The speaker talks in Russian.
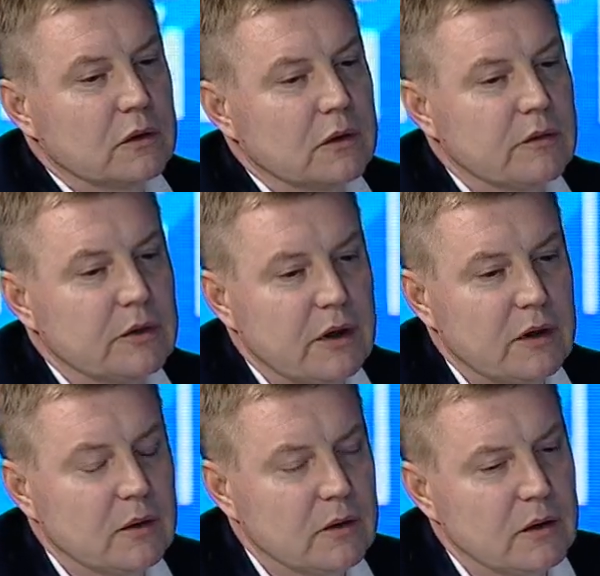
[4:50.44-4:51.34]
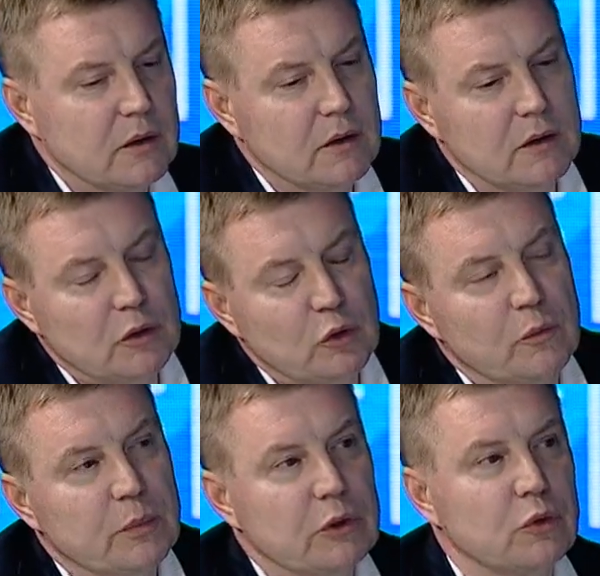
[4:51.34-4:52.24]
говоря о
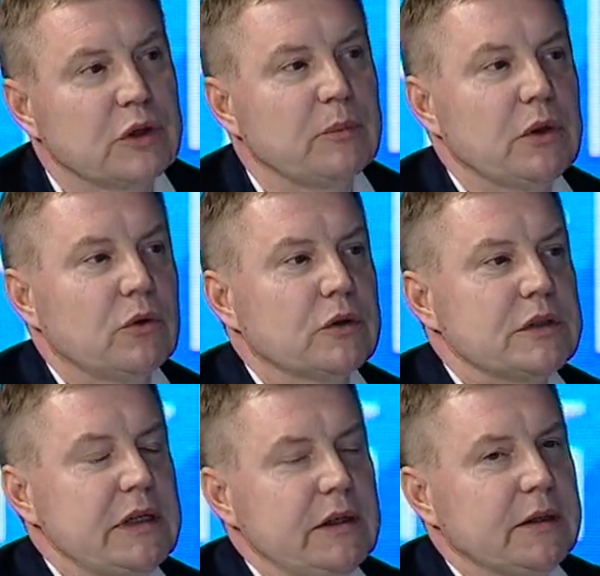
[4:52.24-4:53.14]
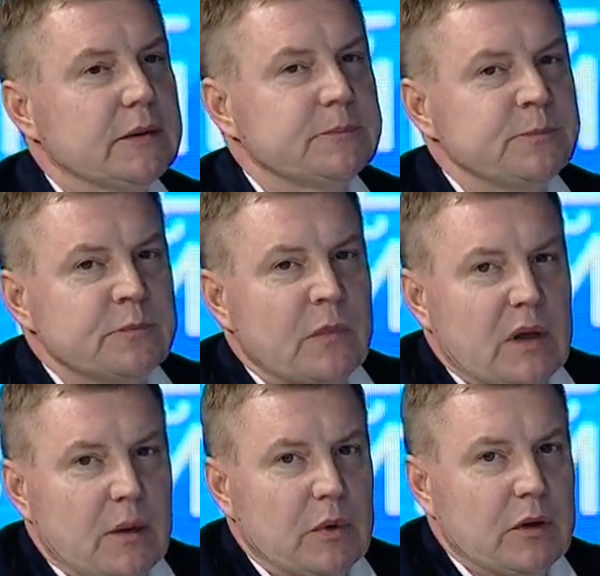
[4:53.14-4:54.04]
готовом продукте молоко цельное,
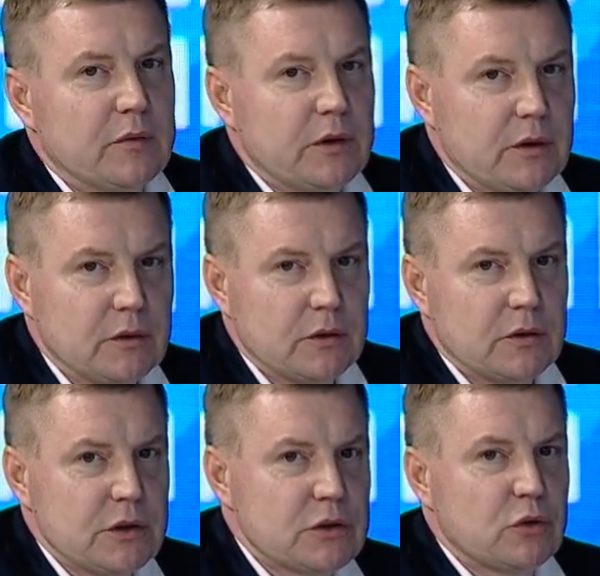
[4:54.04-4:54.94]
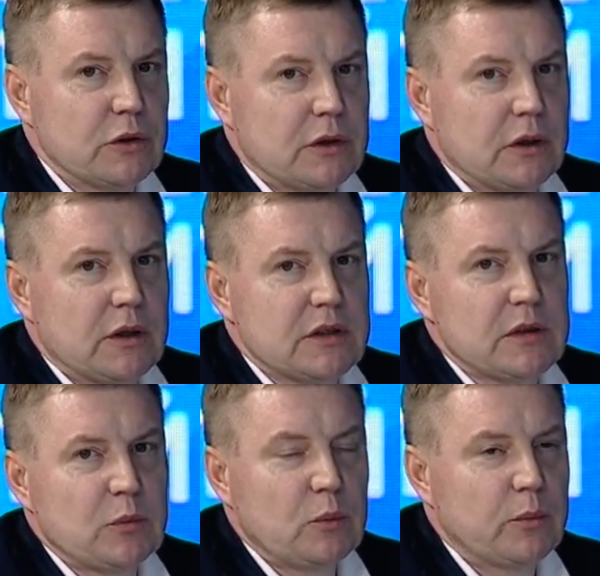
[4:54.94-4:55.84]
я бы говорил не сколько о
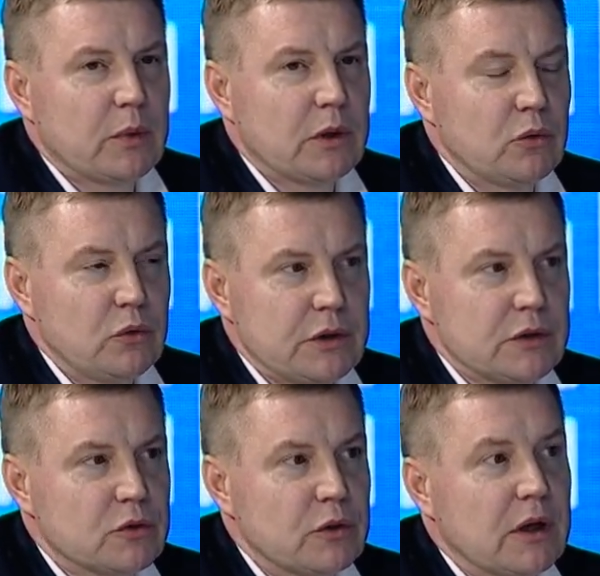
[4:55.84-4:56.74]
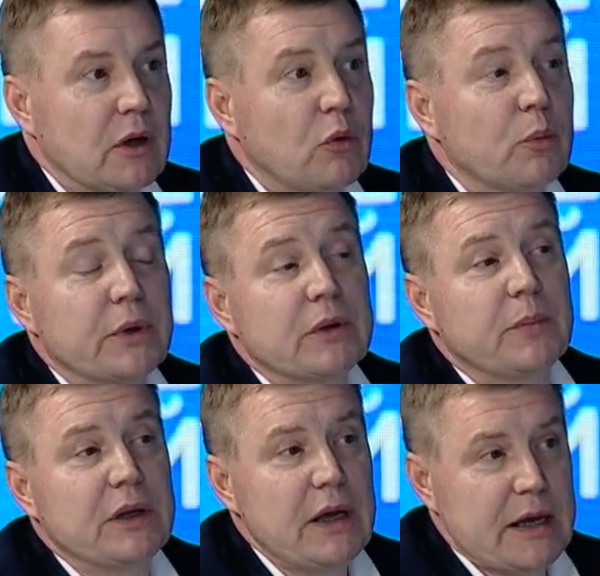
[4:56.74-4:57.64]
самом продукте, сколько о
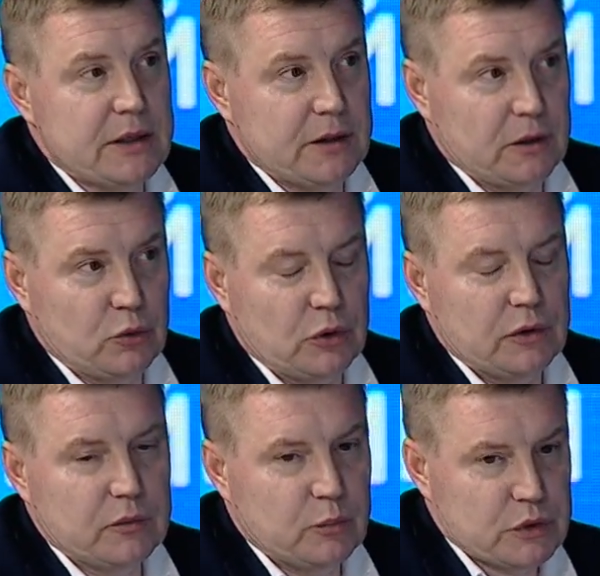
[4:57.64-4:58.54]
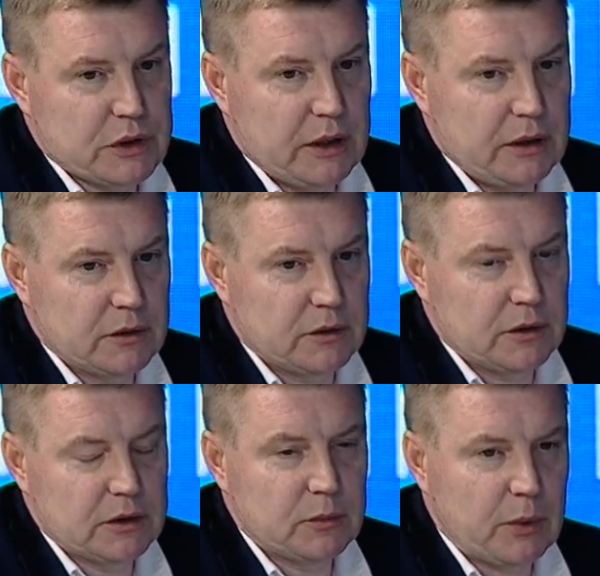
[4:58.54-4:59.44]
предприятии, которое выпускает
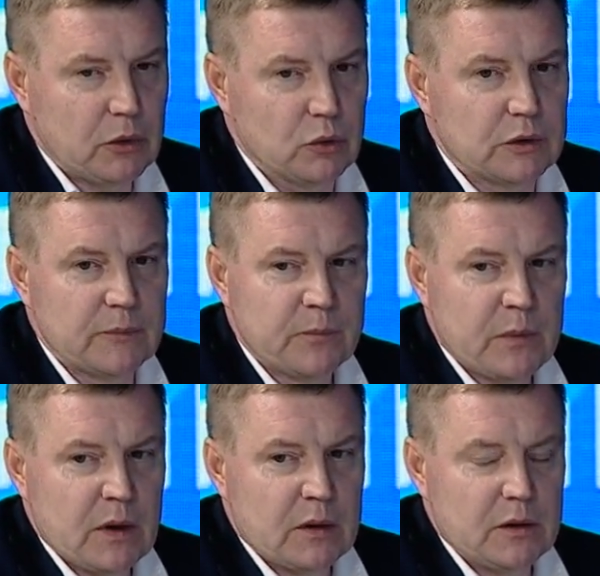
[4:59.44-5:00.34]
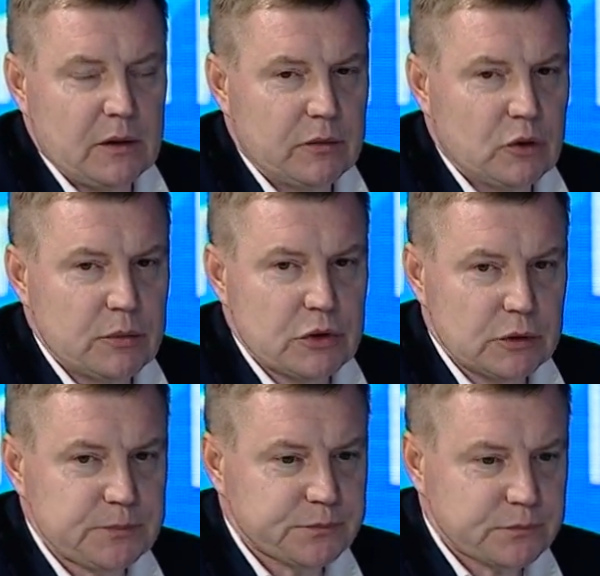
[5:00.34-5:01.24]
этот продукт. Дело в том, что